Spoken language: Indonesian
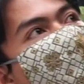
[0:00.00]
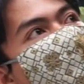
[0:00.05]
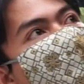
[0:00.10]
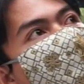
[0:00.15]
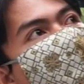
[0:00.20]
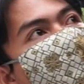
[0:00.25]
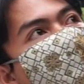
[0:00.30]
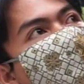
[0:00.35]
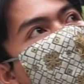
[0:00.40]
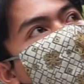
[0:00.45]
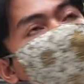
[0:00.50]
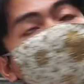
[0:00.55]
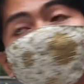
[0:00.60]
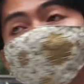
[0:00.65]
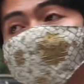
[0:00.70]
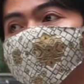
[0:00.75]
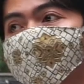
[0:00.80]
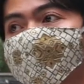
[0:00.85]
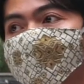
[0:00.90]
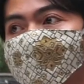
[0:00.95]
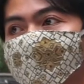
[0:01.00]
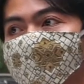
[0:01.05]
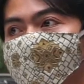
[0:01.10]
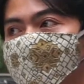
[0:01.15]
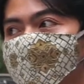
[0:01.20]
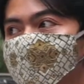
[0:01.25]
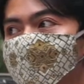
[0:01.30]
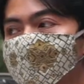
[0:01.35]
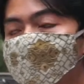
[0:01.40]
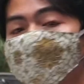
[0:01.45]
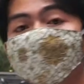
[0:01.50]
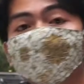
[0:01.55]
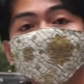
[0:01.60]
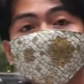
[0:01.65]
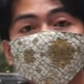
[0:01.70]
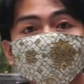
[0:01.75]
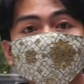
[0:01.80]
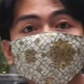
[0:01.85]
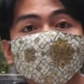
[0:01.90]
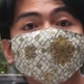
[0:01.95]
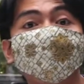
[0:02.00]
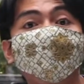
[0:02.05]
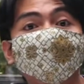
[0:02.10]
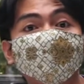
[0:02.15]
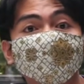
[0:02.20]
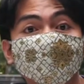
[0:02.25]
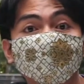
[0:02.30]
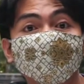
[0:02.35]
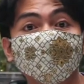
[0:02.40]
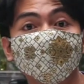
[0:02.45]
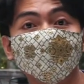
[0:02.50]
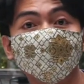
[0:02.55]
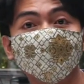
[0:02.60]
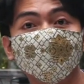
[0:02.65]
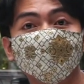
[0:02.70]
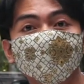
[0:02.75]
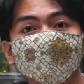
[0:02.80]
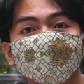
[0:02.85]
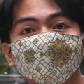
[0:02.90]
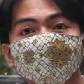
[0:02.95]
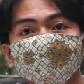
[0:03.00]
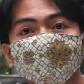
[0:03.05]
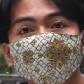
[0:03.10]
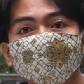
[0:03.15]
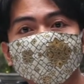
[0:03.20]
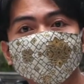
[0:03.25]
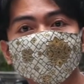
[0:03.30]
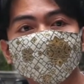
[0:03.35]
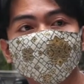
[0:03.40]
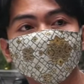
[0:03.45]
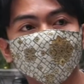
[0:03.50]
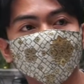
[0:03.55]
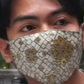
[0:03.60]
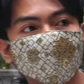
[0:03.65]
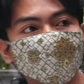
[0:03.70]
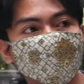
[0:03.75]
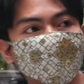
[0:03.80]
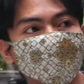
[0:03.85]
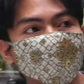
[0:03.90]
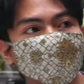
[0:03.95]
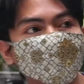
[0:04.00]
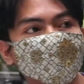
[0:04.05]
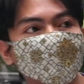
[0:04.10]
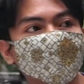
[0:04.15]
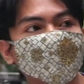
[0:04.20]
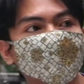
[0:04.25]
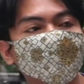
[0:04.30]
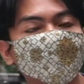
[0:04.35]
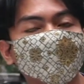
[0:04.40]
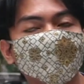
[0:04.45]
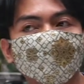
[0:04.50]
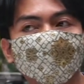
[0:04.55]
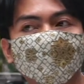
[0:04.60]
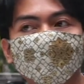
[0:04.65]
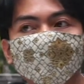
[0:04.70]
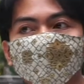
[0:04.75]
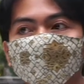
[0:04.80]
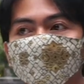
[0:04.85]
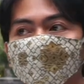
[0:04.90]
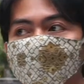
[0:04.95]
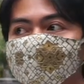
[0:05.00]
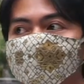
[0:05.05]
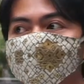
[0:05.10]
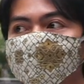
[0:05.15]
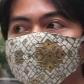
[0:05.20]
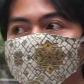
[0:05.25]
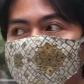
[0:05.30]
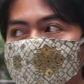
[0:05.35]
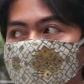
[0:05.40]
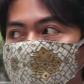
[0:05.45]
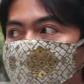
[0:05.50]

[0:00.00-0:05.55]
uh, view-nya kita ambil yang di dalam yang di indoor kalau untuk smoking